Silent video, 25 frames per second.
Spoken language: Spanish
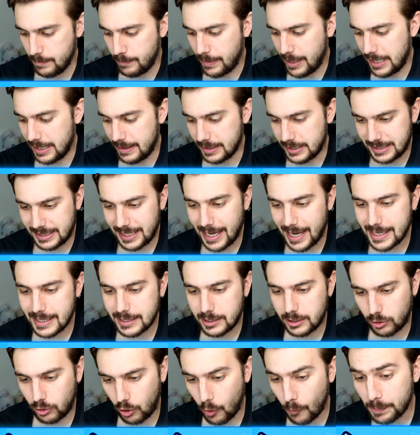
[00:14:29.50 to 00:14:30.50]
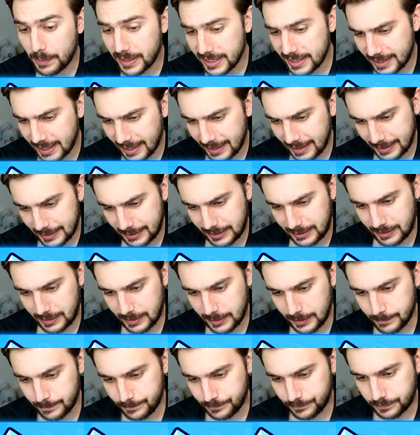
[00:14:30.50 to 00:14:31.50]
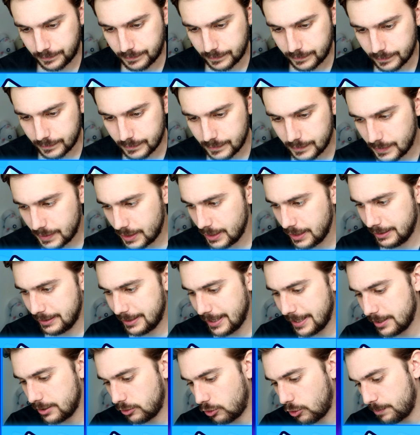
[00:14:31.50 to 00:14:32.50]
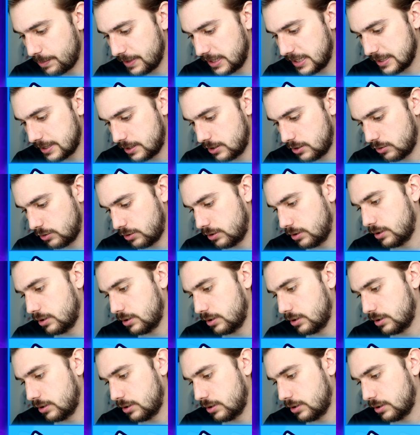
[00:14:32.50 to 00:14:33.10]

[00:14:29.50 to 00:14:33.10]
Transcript: Vale, Seis copitas seis copitas y yo